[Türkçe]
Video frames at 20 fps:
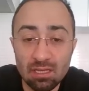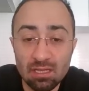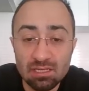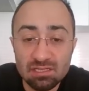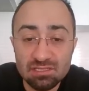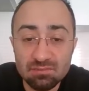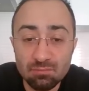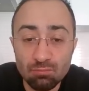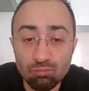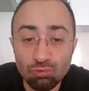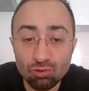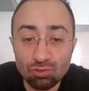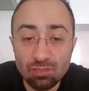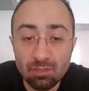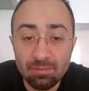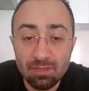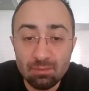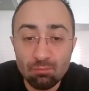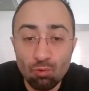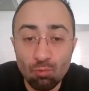Şimdi
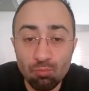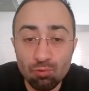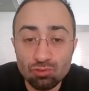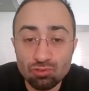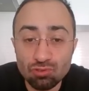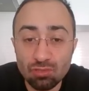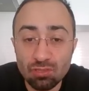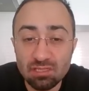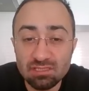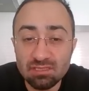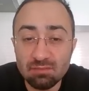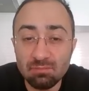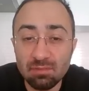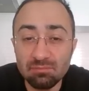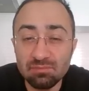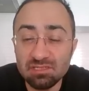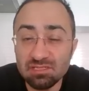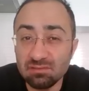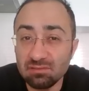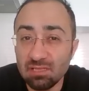burada benim o pozisyonu
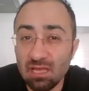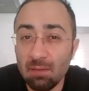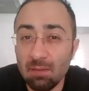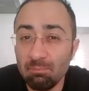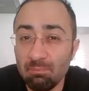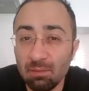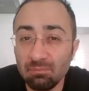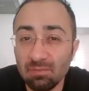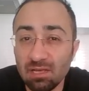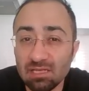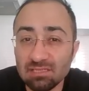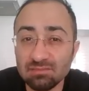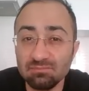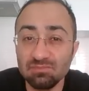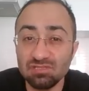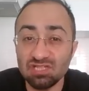kazanmam için ne yapmam lazım?